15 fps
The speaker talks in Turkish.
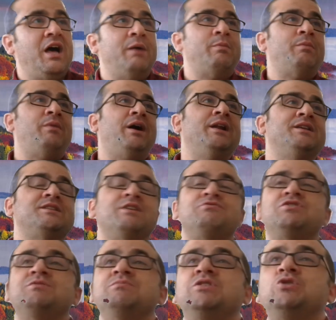Ama maalesef
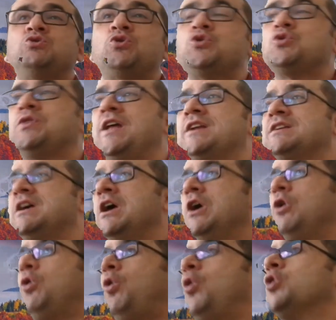şimdiki çocuklar
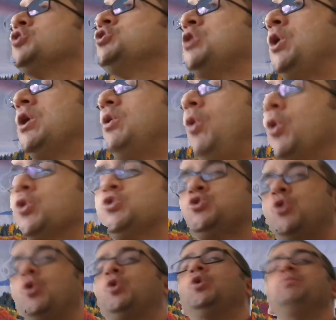o şok o
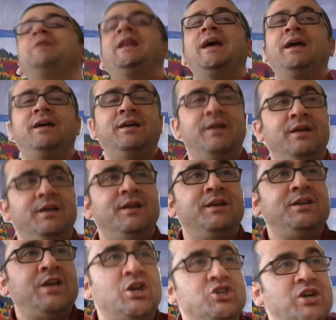şoku bile
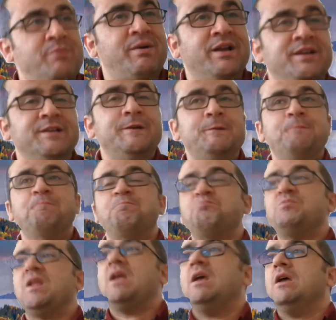yaşamanın
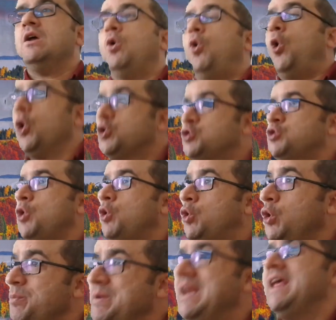o
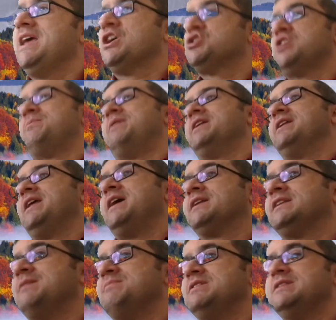şoku bile yaşamanın
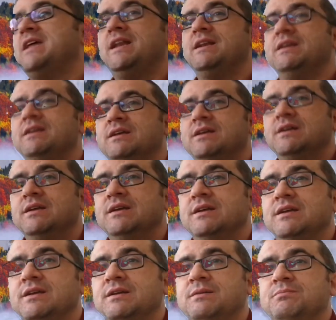erdeminden
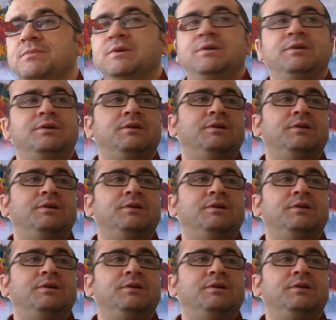e,